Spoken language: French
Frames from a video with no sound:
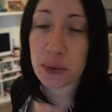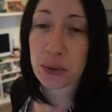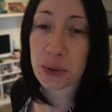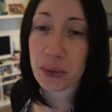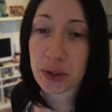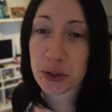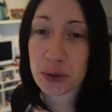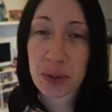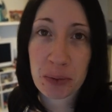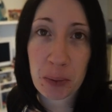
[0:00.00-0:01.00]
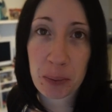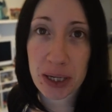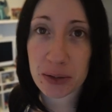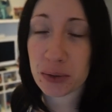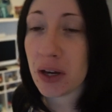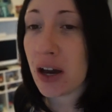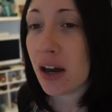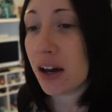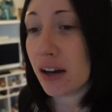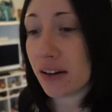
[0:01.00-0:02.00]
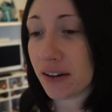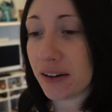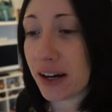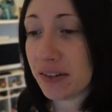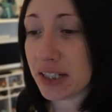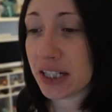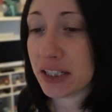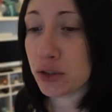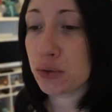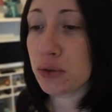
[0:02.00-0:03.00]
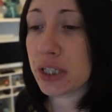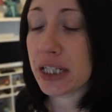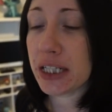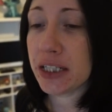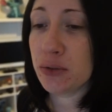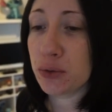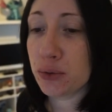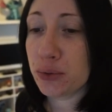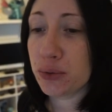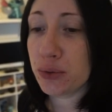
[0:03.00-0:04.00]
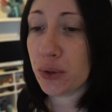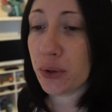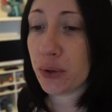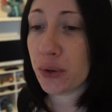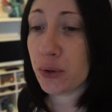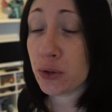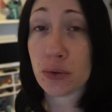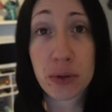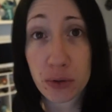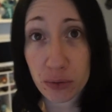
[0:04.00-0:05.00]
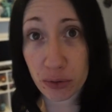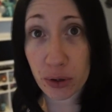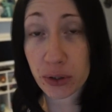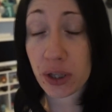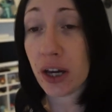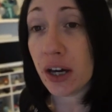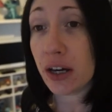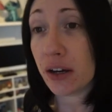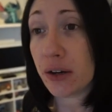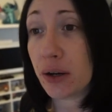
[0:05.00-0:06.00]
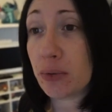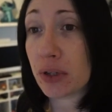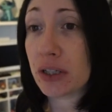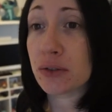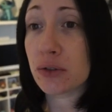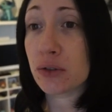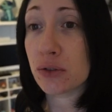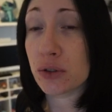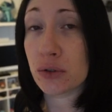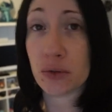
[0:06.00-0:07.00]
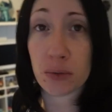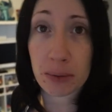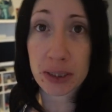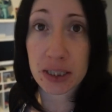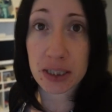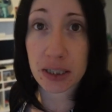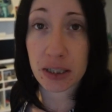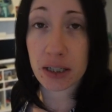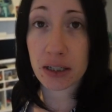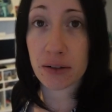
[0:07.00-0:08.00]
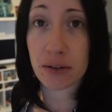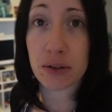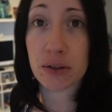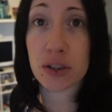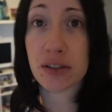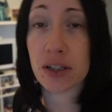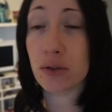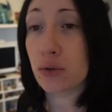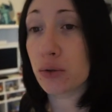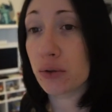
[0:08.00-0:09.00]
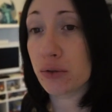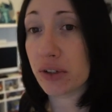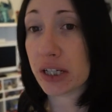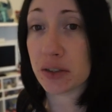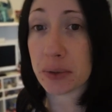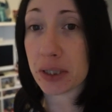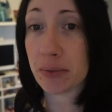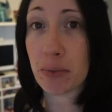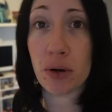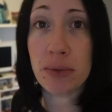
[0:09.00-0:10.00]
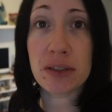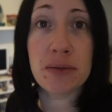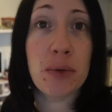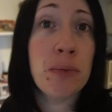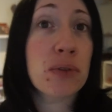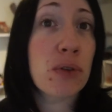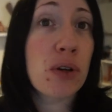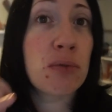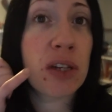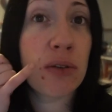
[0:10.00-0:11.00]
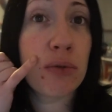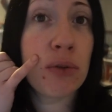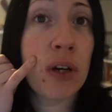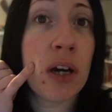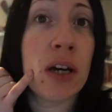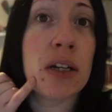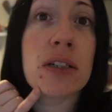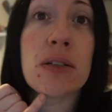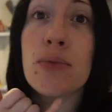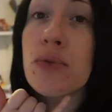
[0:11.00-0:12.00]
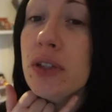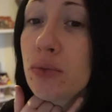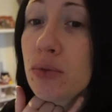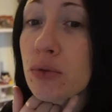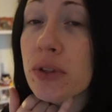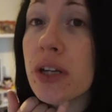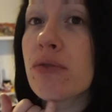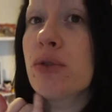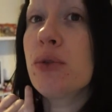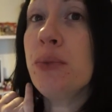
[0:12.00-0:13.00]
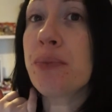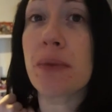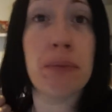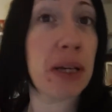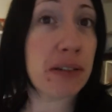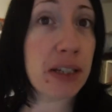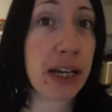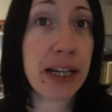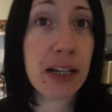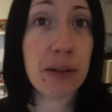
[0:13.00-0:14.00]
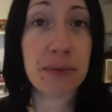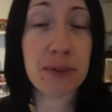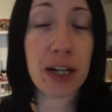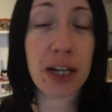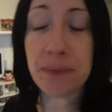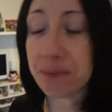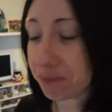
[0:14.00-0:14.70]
Donc euh, moi je suis complètement perdue euh, avec les jours. Et du coup aujourd'hui je vlog. pour l'instant je ne suis pas maquillée. J'essaye de faire respirer ma peau au maximum parce que comme vous avez vu j'ai une poussée de boutons qui est revenue. Merci les règles, voilà.